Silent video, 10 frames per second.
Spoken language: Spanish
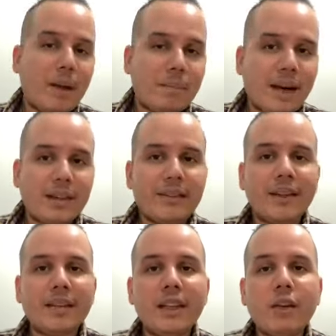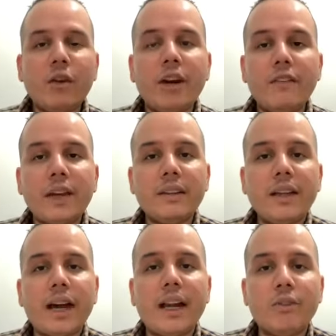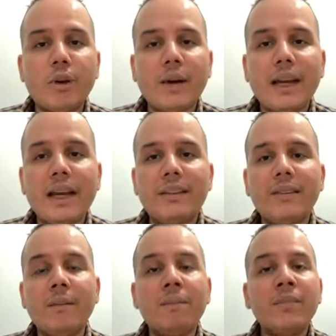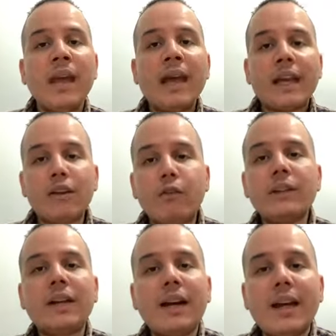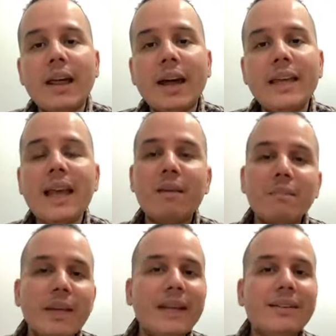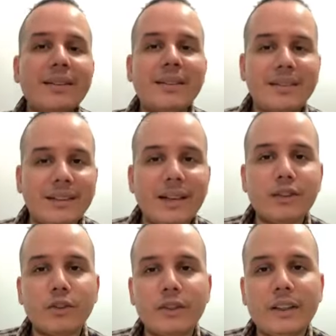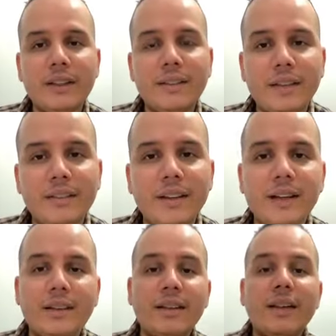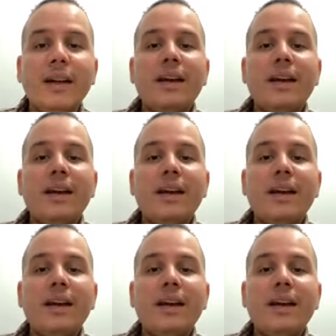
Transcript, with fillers: plaza de San Nicolás frente a la nueva iglesia, que fue trasladada ahí en 1777.